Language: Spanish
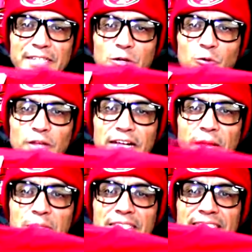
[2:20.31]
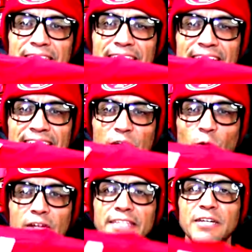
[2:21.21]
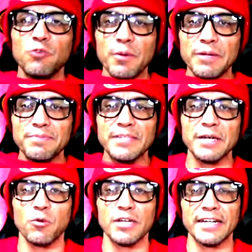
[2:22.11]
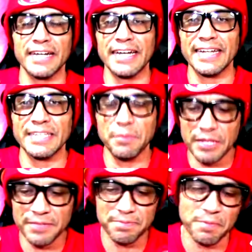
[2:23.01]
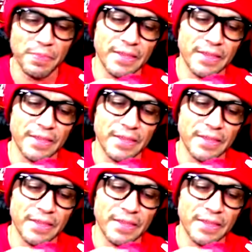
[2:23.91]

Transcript: tengo una camiseta de Canal 49 que voy a regalar también.